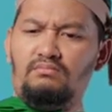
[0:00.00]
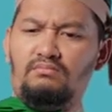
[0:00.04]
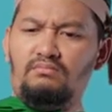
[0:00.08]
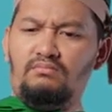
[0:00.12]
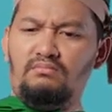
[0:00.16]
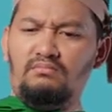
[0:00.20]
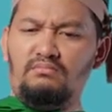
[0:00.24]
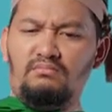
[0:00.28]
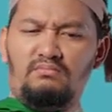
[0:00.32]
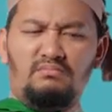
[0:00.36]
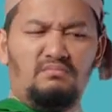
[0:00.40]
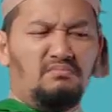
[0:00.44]

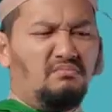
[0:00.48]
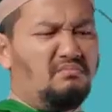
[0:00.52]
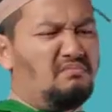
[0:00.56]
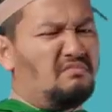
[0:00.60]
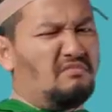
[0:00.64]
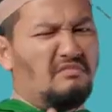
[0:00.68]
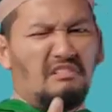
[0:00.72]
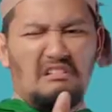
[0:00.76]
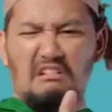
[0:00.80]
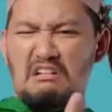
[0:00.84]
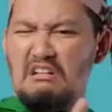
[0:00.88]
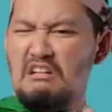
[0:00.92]
dan
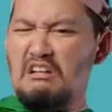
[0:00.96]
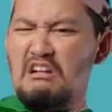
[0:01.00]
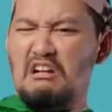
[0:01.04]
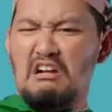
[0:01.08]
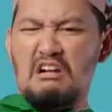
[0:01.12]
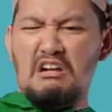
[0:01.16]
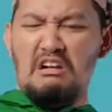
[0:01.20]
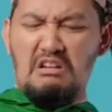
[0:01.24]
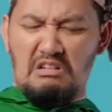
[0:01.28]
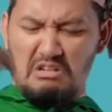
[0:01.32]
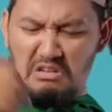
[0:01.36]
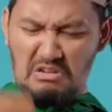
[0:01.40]
tetap
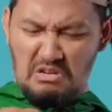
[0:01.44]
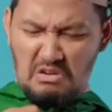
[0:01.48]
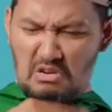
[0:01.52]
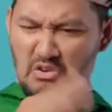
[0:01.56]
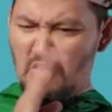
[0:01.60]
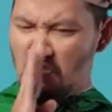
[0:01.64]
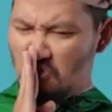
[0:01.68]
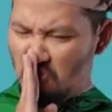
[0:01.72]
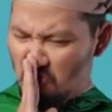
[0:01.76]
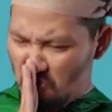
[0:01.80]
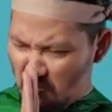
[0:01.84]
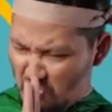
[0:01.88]
menganggap
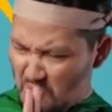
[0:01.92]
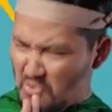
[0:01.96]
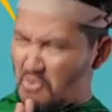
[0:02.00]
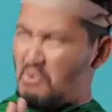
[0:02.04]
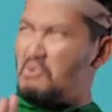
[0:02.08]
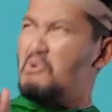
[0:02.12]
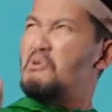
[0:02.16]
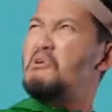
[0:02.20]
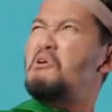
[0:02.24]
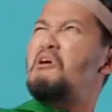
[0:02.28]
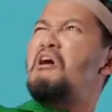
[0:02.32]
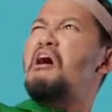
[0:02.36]
dirinya
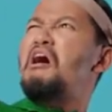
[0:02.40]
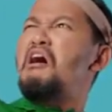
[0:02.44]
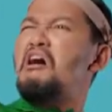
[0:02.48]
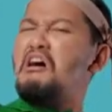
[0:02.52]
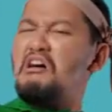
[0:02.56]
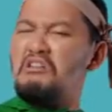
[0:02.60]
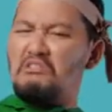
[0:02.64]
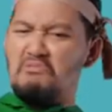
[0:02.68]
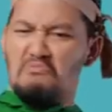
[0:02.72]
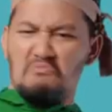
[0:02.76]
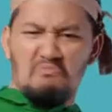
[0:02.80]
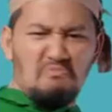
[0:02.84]
sebagai Tuhan
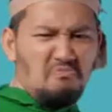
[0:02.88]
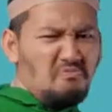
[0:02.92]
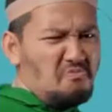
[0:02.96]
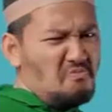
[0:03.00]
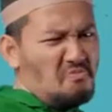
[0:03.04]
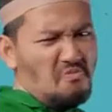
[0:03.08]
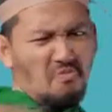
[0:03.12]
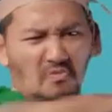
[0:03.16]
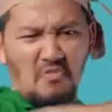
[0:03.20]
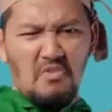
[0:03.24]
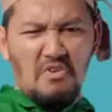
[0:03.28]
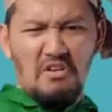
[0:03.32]

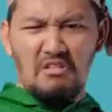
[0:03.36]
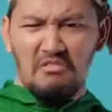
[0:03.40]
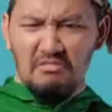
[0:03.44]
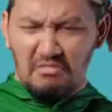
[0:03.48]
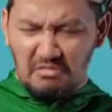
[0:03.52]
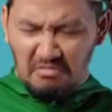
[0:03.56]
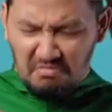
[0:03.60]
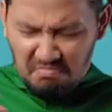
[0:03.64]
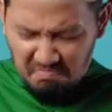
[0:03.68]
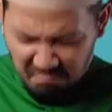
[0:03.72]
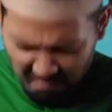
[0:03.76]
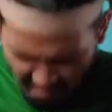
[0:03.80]
seperti yang
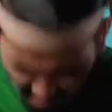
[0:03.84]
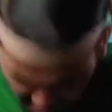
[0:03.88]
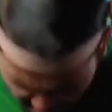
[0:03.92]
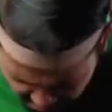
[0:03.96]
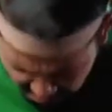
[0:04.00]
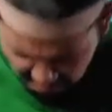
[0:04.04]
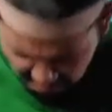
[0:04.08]
selama ini